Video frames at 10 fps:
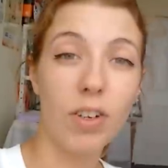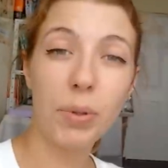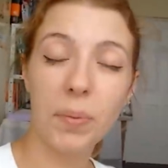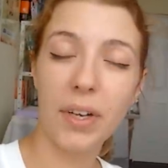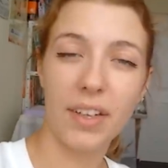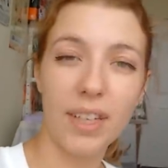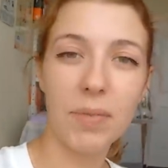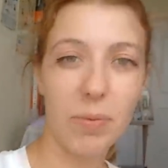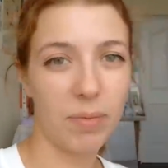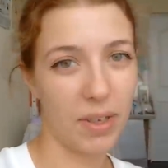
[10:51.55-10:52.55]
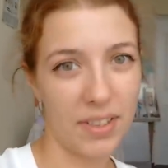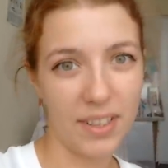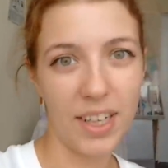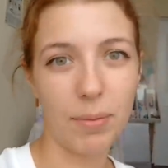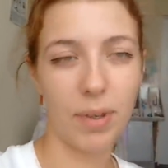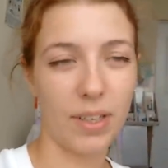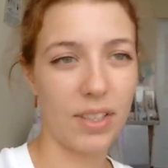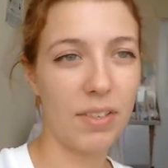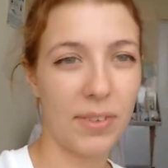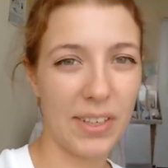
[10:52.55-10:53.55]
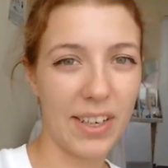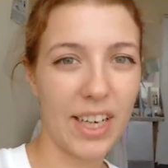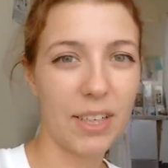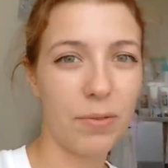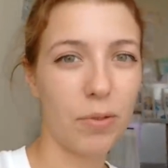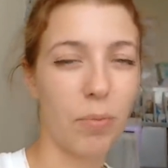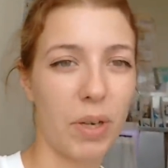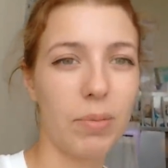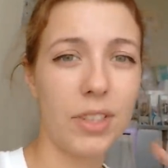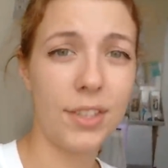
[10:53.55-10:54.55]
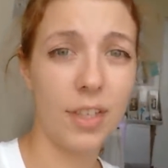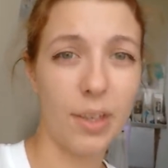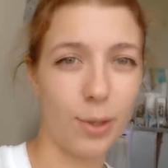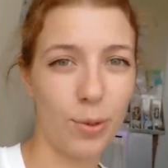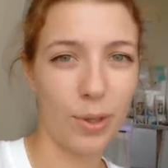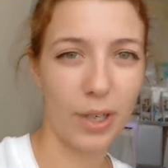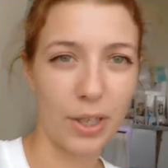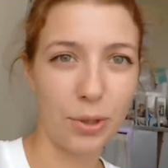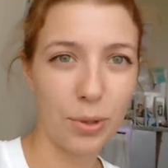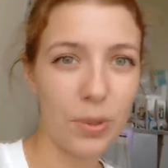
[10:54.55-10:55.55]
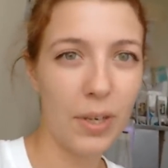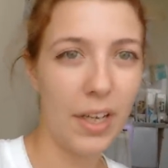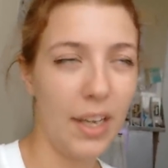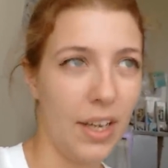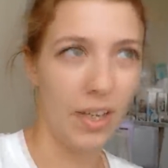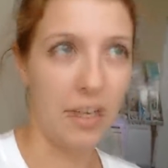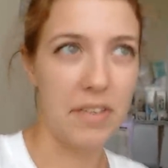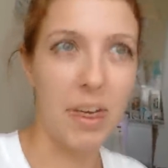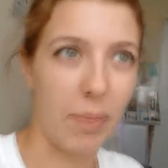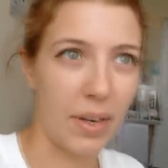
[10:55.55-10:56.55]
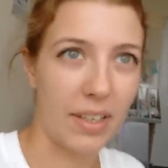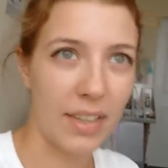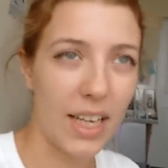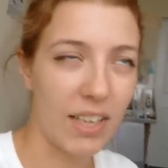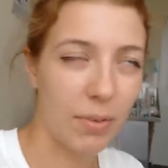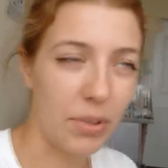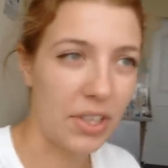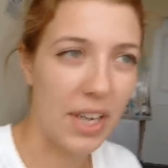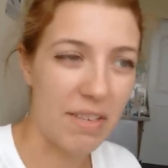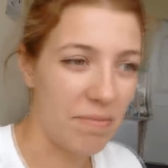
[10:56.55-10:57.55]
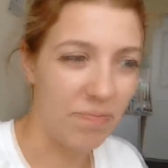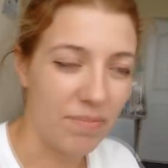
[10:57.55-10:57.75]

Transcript: В общем-то, когда меня попросили показать фотографию приблизительно, что я хочу, я показала вообще...